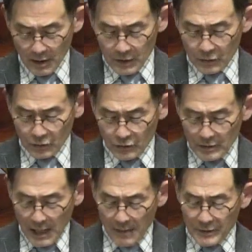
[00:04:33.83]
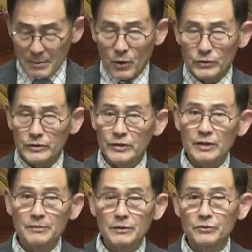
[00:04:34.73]
또 주님과 함께 모든
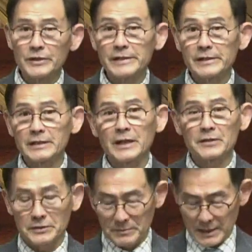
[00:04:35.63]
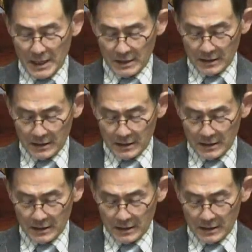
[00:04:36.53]
기업을 누릴 자였습니다.